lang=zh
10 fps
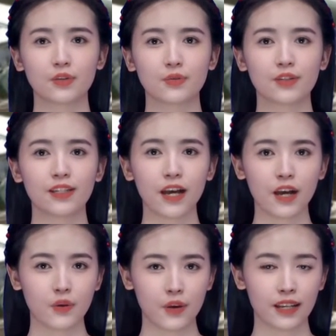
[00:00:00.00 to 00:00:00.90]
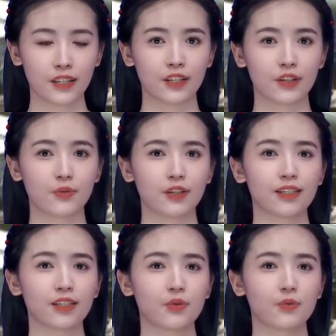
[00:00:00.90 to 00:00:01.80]
如此豪华的指挥
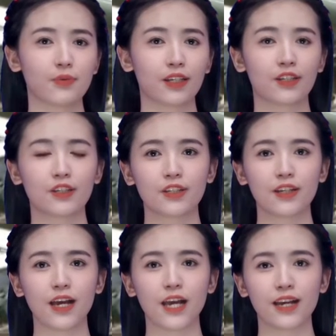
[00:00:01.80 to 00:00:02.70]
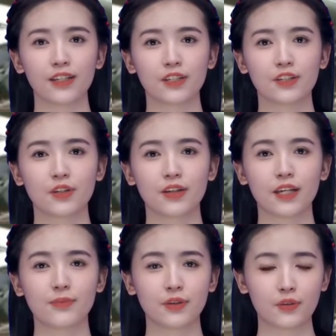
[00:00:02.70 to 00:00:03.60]
系统配置，还是受
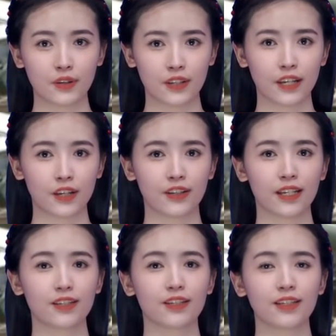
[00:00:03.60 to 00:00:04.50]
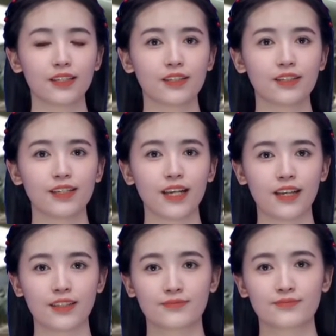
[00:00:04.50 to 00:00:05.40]
抗美援朝战争的影响。